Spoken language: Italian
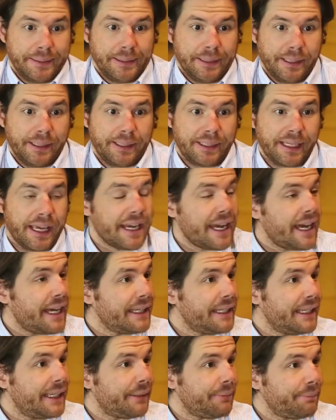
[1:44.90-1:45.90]
6
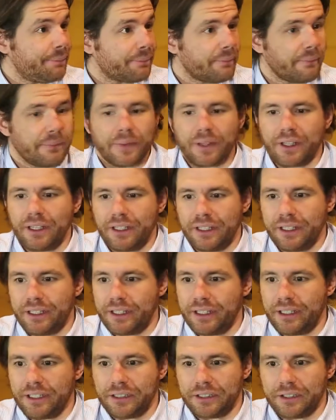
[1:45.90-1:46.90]
anni mm -hmm.
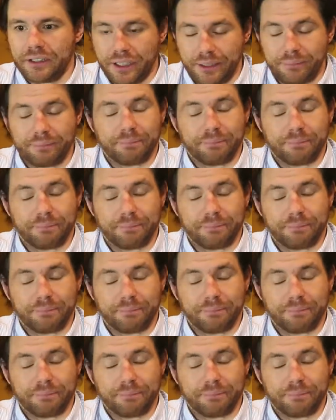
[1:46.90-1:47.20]
e sì.